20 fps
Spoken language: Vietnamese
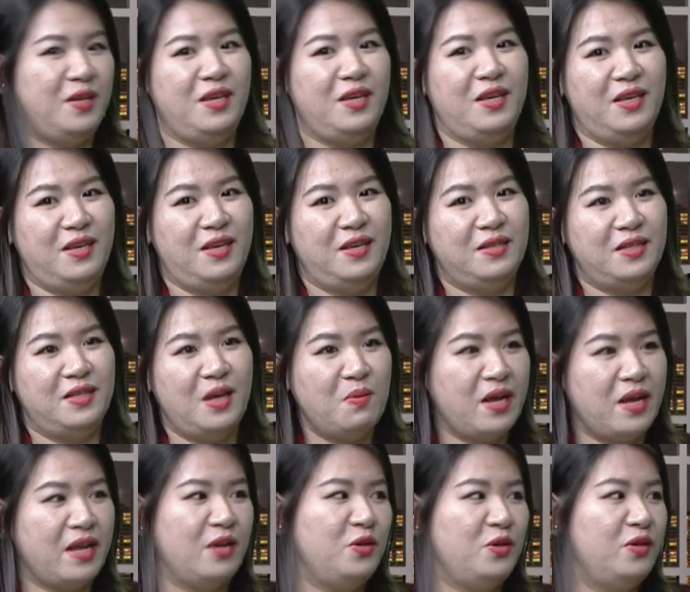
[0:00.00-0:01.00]
thì
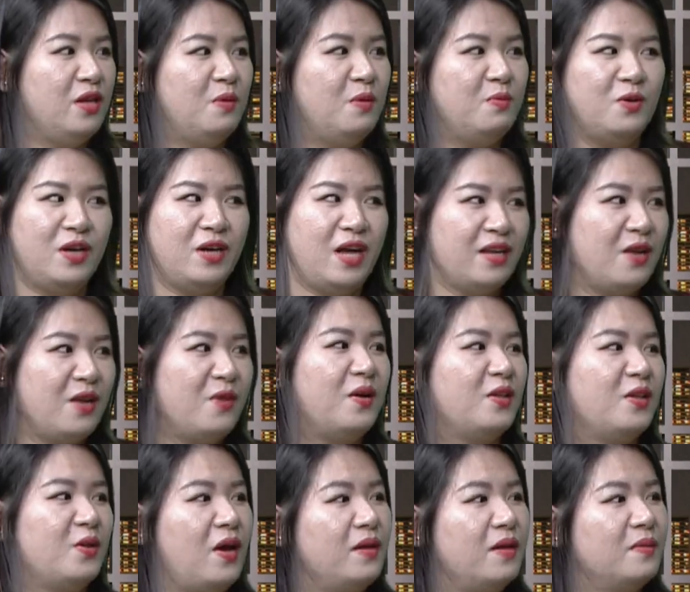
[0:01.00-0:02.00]
trong ngành nghề truyền thông nó khác nhau hoàn toàn